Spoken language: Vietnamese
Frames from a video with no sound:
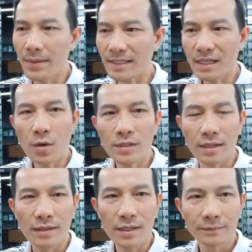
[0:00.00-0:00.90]
thì bạn sẽ không
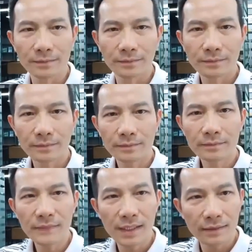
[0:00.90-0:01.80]
sợ nữa.
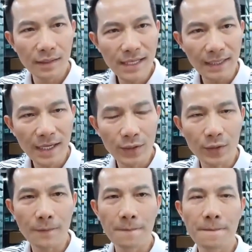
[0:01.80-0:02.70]
Đơn giản thế này
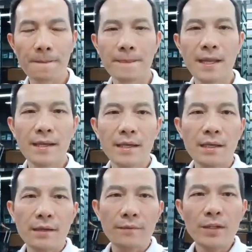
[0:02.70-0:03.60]
thôi.
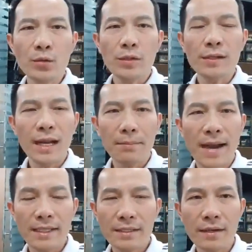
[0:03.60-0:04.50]
Ví dụ như là
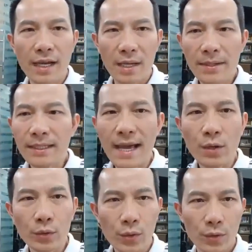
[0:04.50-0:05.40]
bạn chưa hề biết
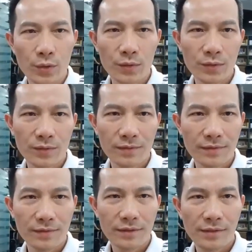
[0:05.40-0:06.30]
lái ô tô,
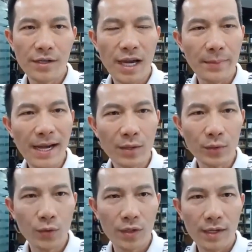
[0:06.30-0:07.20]
chưa hề biết lái
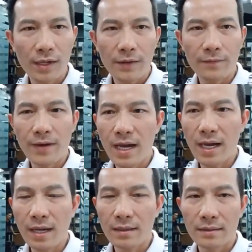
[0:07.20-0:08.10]
ô tô,
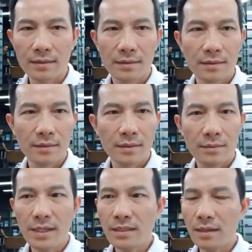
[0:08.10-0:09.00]
và
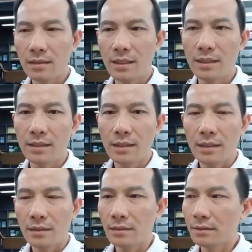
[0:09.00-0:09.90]
bây giờ thì
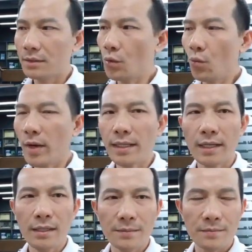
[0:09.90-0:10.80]
xung quanh
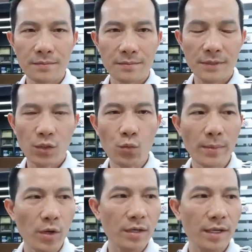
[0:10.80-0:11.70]
đấy, xung
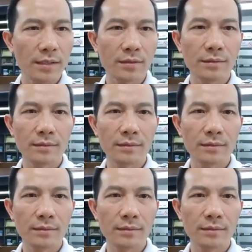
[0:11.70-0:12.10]
quanh mọi người